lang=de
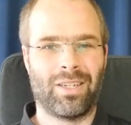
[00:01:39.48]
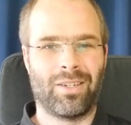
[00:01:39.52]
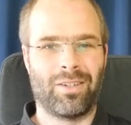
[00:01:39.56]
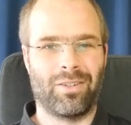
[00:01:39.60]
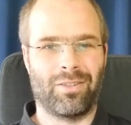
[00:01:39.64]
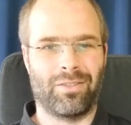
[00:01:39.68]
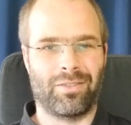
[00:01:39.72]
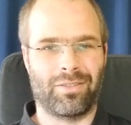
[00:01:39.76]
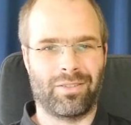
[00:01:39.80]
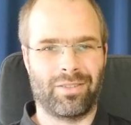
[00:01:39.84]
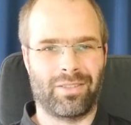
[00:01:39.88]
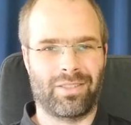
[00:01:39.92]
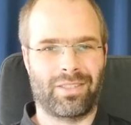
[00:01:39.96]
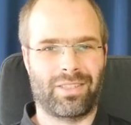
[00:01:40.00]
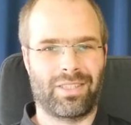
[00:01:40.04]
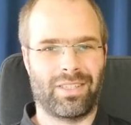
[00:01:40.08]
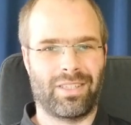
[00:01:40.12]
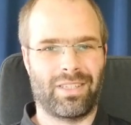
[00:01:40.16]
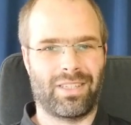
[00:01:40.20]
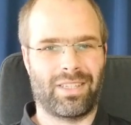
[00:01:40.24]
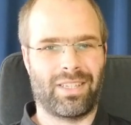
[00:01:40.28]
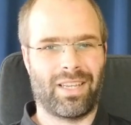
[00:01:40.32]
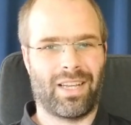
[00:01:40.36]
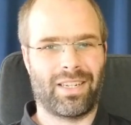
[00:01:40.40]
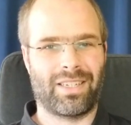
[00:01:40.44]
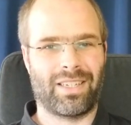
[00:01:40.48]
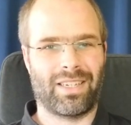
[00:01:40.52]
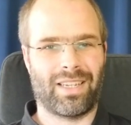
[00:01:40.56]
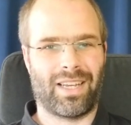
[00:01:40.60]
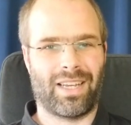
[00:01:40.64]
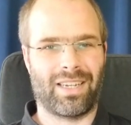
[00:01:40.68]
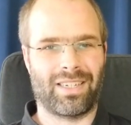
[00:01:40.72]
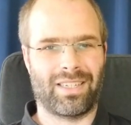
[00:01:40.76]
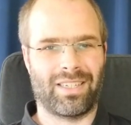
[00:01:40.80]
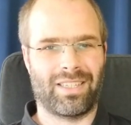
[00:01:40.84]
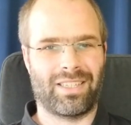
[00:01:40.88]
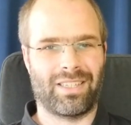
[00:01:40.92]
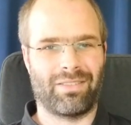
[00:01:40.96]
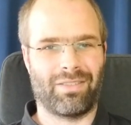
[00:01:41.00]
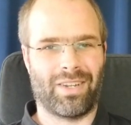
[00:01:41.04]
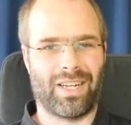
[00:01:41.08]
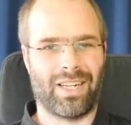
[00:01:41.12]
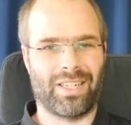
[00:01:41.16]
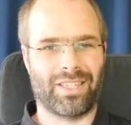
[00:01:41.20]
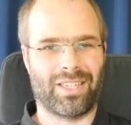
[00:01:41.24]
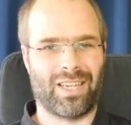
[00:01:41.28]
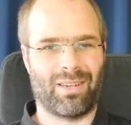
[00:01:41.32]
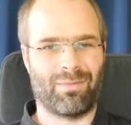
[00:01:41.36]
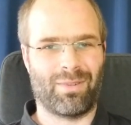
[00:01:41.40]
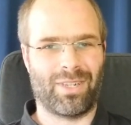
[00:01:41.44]
Und ich hatte eigentlich die
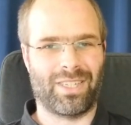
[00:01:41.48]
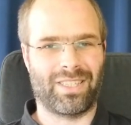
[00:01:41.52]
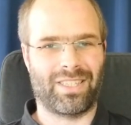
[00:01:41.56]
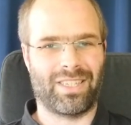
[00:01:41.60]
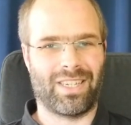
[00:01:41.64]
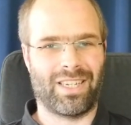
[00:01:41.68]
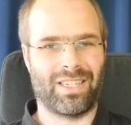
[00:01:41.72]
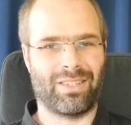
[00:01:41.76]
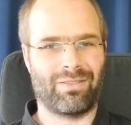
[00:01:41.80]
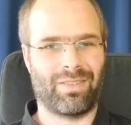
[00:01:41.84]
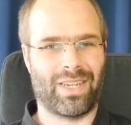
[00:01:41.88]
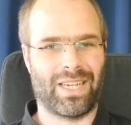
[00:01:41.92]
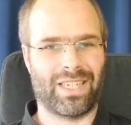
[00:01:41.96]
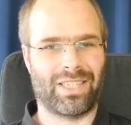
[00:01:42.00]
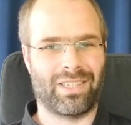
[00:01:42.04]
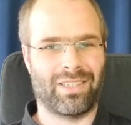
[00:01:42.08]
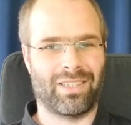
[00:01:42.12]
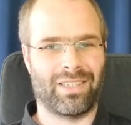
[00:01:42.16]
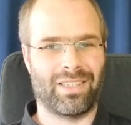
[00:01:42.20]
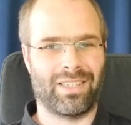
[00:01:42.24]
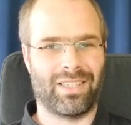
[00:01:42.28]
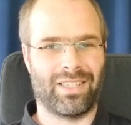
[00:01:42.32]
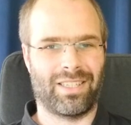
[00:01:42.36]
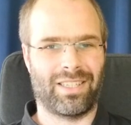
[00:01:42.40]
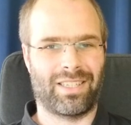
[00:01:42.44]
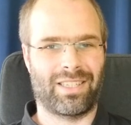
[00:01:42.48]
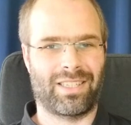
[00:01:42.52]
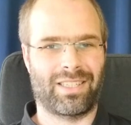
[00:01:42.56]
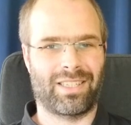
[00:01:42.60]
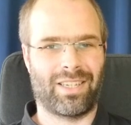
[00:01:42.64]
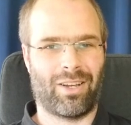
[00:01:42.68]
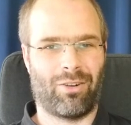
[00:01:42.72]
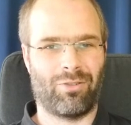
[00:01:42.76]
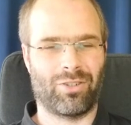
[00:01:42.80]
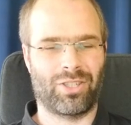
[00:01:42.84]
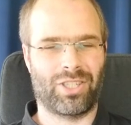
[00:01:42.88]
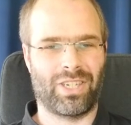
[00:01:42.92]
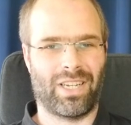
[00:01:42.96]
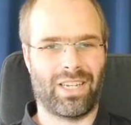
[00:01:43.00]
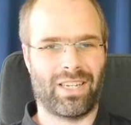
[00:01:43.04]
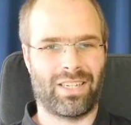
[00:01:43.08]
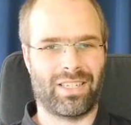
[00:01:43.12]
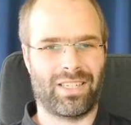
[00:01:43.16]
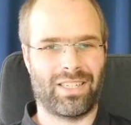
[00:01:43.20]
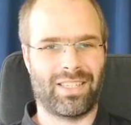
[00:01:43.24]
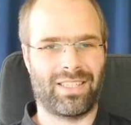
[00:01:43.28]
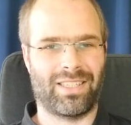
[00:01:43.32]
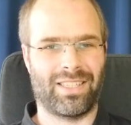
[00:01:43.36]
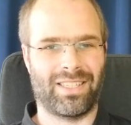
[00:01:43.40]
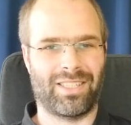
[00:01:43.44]
Wahl damals, entweder ich tausche
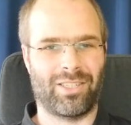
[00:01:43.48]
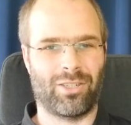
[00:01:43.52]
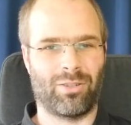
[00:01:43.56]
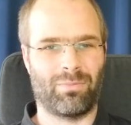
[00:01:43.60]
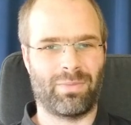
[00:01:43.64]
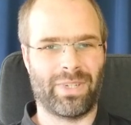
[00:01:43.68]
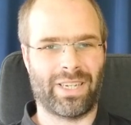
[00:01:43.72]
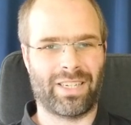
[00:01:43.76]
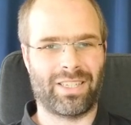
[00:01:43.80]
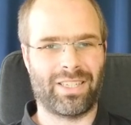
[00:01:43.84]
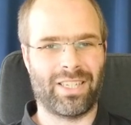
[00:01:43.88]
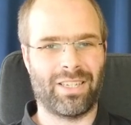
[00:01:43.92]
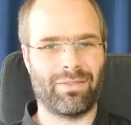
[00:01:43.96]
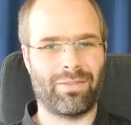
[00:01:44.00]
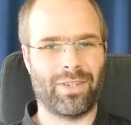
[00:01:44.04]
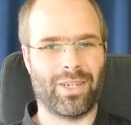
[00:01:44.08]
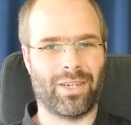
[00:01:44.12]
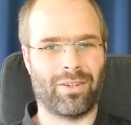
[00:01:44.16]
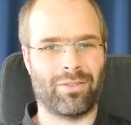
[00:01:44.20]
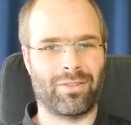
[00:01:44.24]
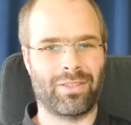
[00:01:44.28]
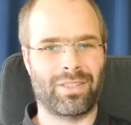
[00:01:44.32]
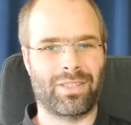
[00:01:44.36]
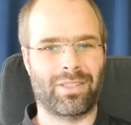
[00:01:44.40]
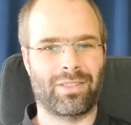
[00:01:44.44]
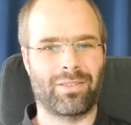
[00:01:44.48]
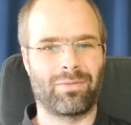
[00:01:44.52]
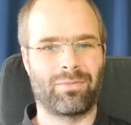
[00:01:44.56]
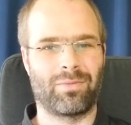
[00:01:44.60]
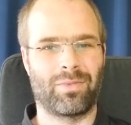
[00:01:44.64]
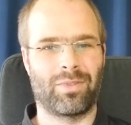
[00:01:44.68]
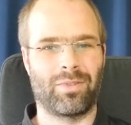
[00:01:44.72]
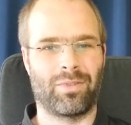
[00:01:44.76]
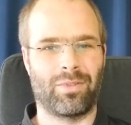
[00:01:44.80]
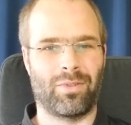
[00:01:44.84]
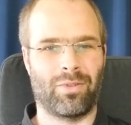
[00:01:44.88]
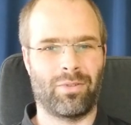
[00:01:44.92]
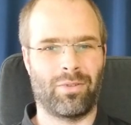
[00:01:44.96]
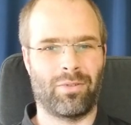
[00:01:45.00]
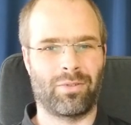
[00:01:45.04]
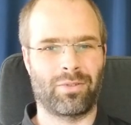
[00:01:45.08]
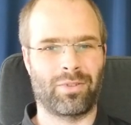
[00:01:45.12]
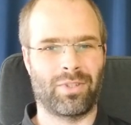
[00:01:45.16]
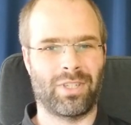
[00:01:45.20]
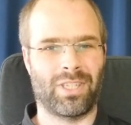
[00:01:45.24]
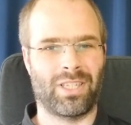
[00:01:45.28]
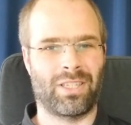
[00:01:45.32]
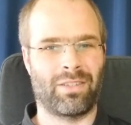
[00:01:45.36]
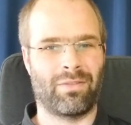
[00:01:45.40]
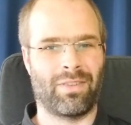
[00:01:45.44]
endlich diese Objektive aus
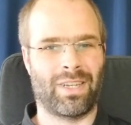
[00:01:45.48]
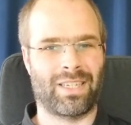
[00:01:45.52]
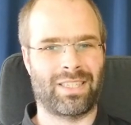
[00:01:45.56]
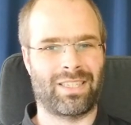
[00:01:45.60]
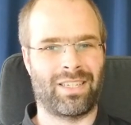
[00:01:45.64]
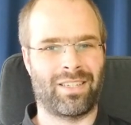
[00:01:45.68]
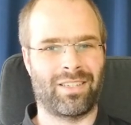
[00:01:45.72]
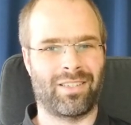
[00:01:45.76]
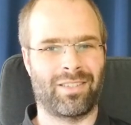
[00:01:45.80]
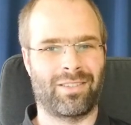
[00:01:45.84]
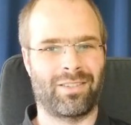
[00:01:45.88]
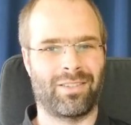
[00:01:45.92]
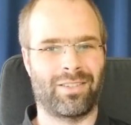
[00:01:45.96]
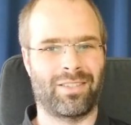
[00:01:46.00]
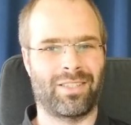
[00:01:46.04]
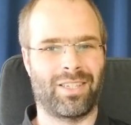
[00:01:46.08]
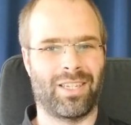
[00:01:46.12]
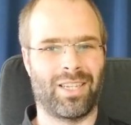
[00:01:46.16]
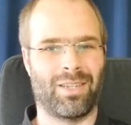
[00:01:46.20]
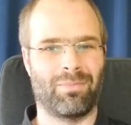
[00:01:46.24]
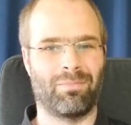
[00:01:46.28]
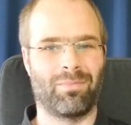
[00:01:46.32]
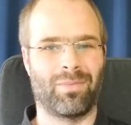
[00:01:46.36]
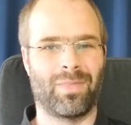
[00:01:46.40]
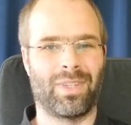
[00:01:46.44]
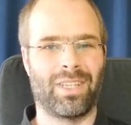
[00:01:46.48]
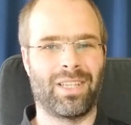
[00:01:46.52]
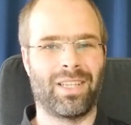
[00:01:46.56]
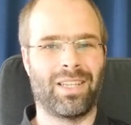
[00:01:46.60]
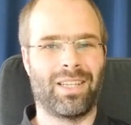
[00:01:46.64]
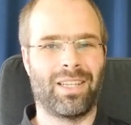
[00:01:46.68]
oder ich wechsle das System.